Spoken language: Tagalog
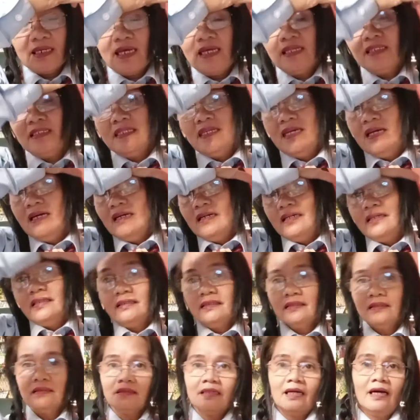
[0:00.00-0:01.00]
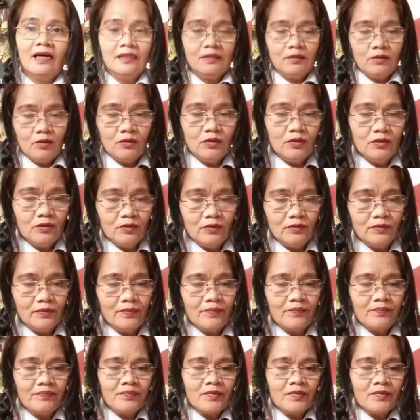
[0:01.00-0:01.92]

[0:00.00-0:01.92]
la a todo?